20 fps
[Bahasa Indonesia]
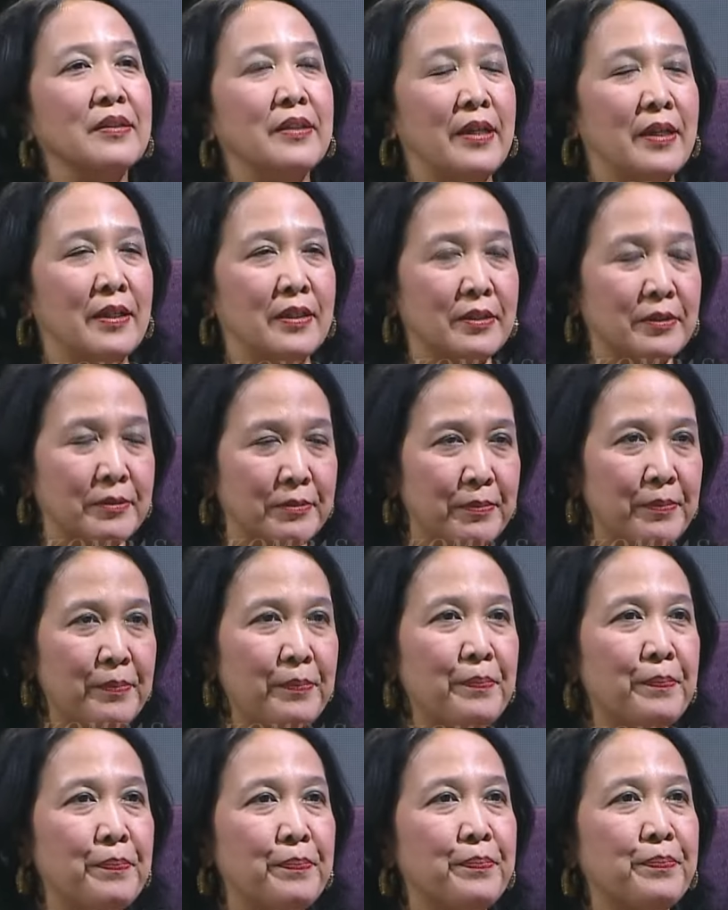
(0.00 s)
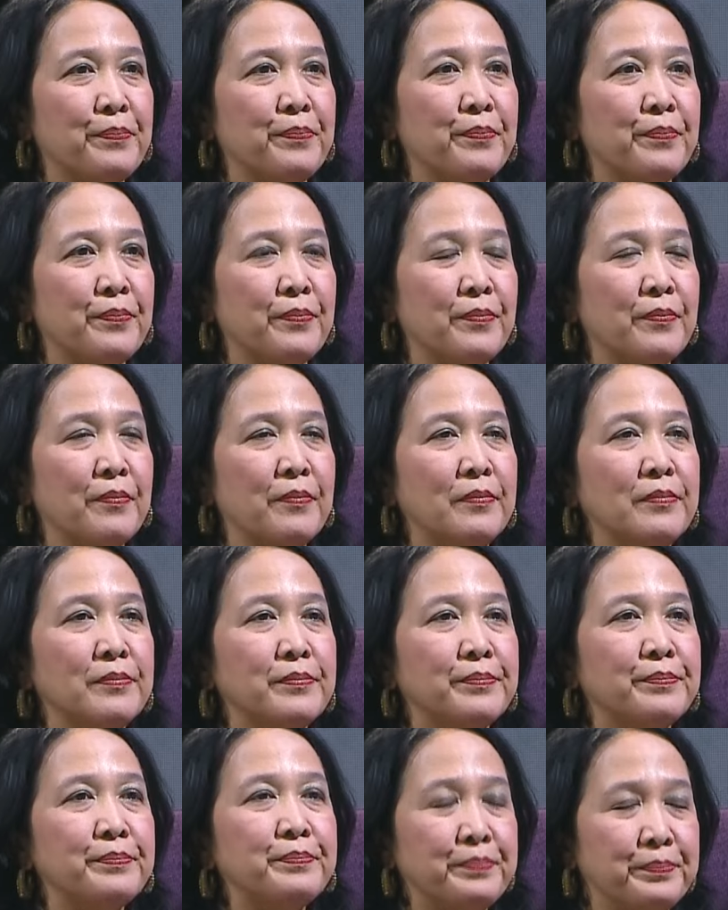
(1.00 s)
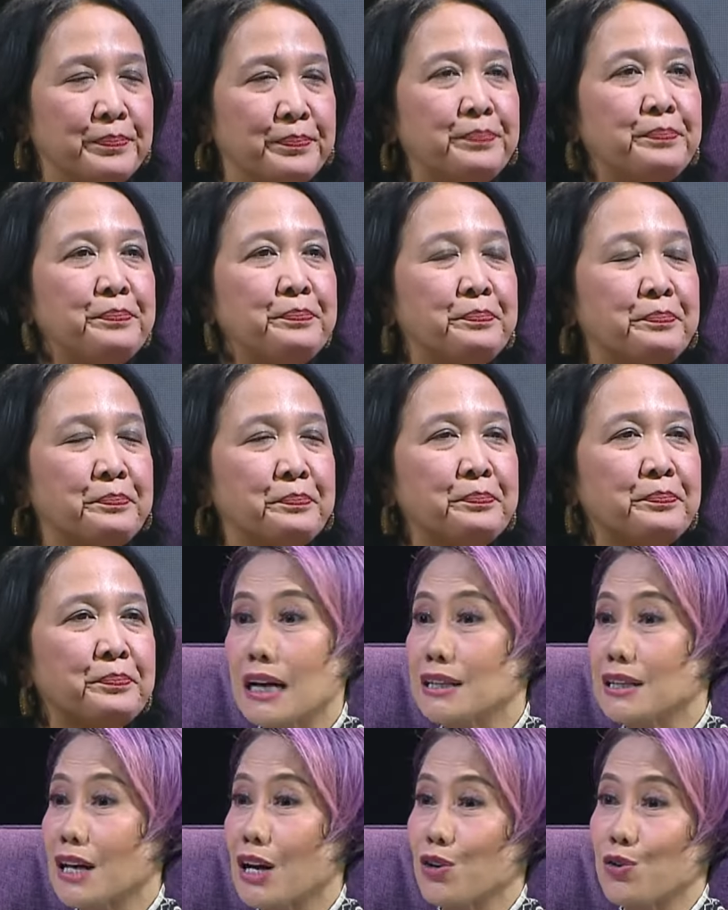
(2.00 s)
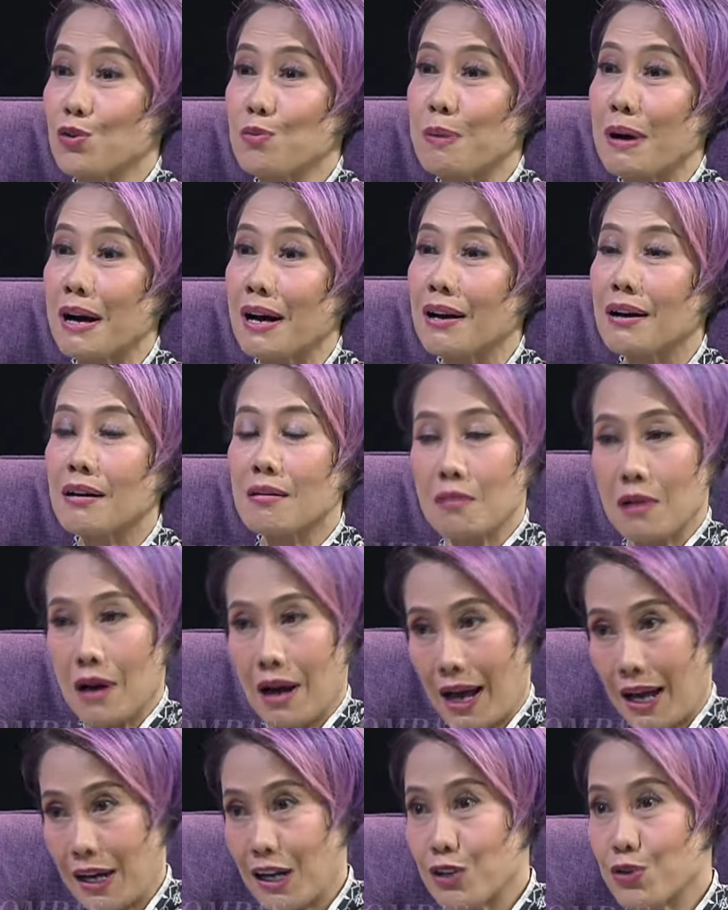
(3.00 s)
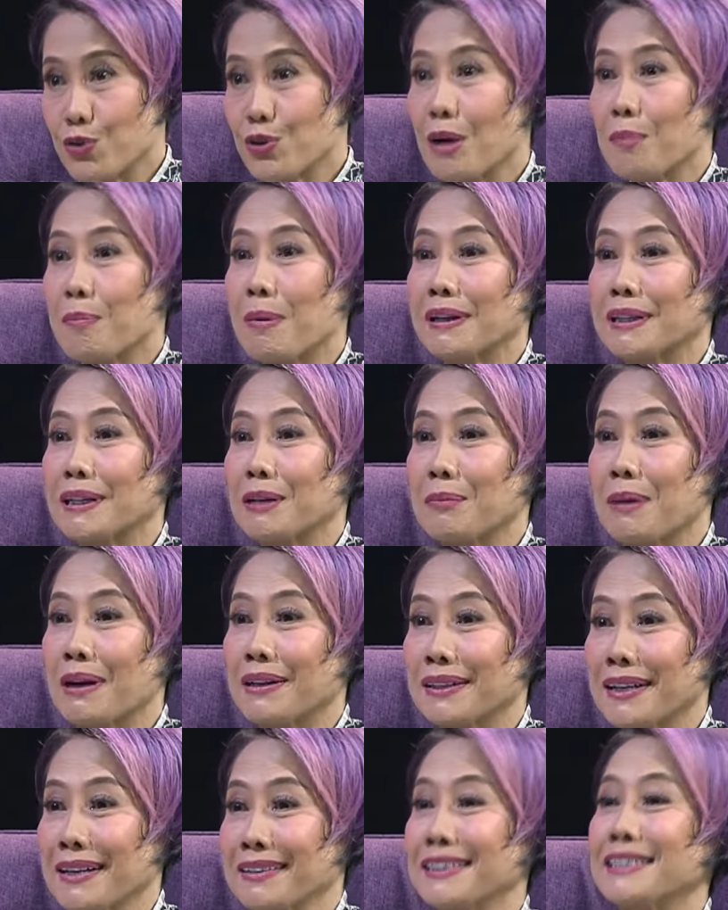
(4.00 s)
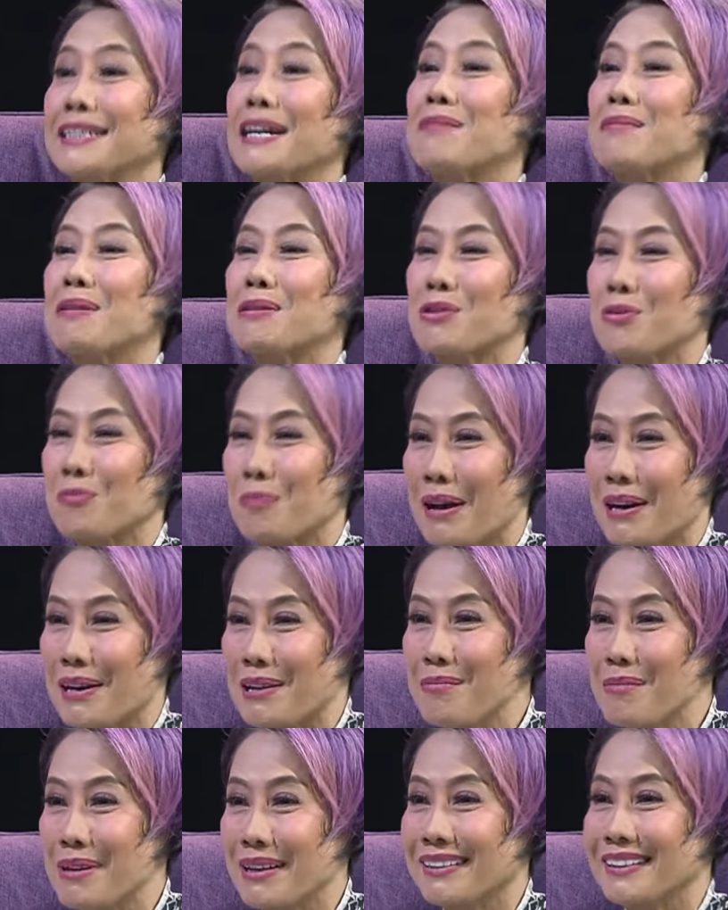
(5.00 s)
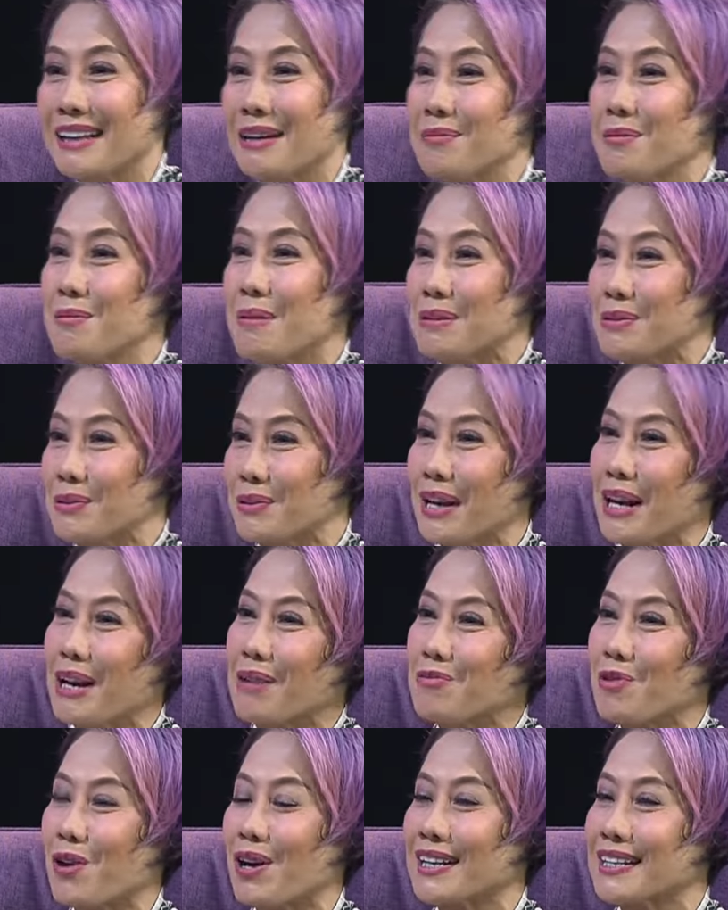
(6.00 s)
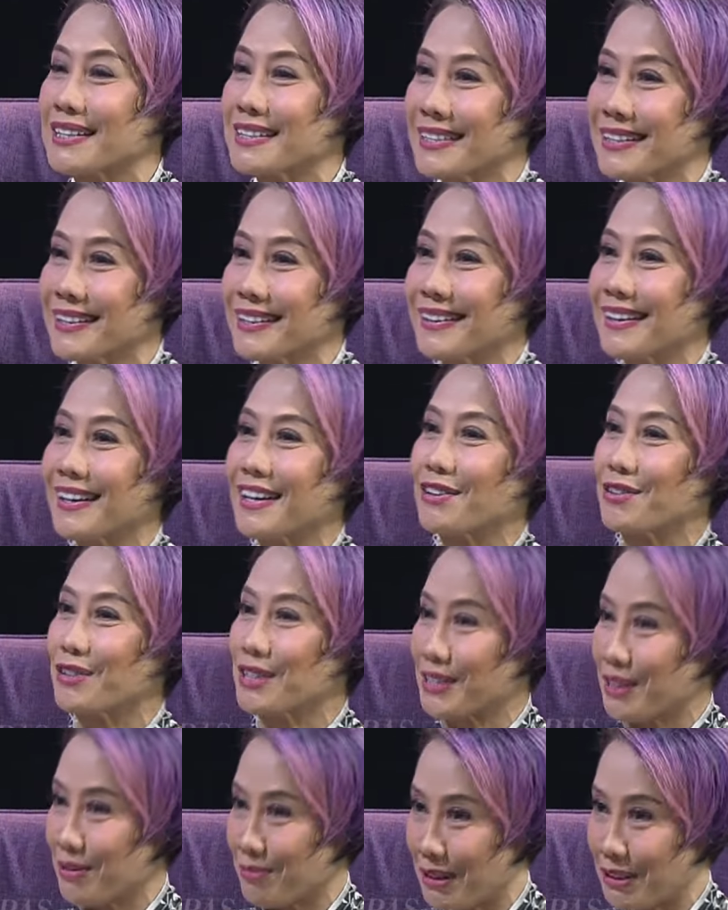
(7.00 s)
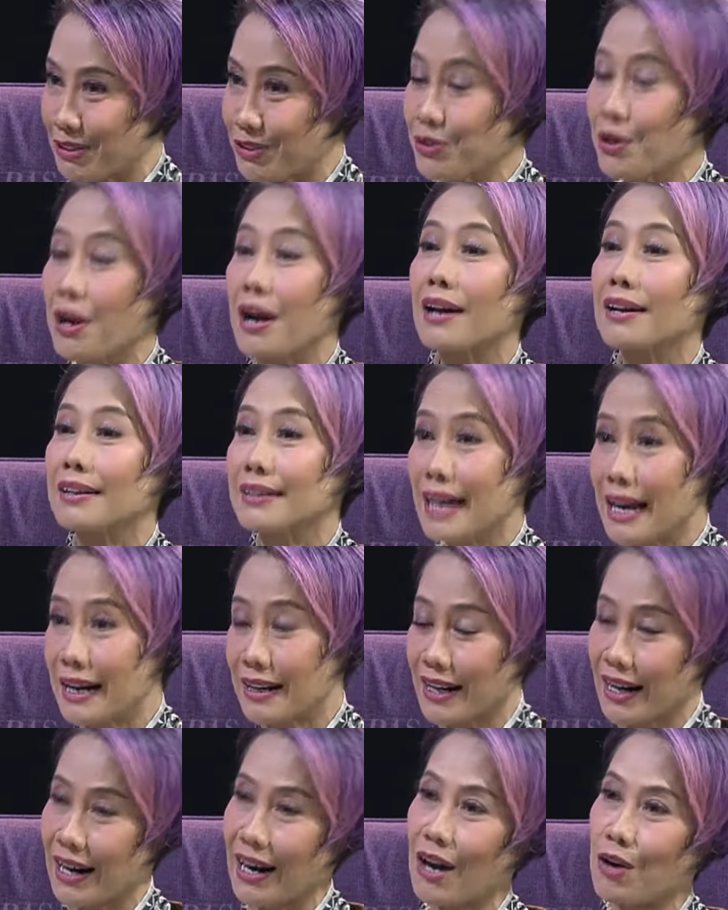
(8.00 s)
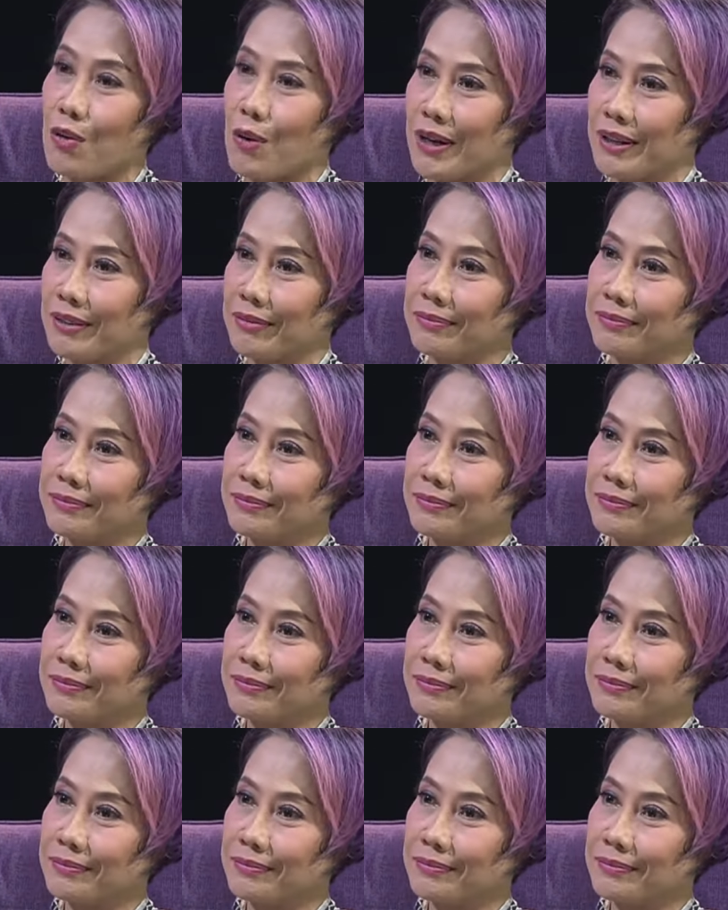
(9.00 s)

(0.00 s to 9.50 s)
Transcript: di luar uh, koalisi Indonesia Maju dan jangan lupa ada juga partai-partai yang tidak masuk parlemen tapi masuk dalam koalisi Indonesia Maju dan relawan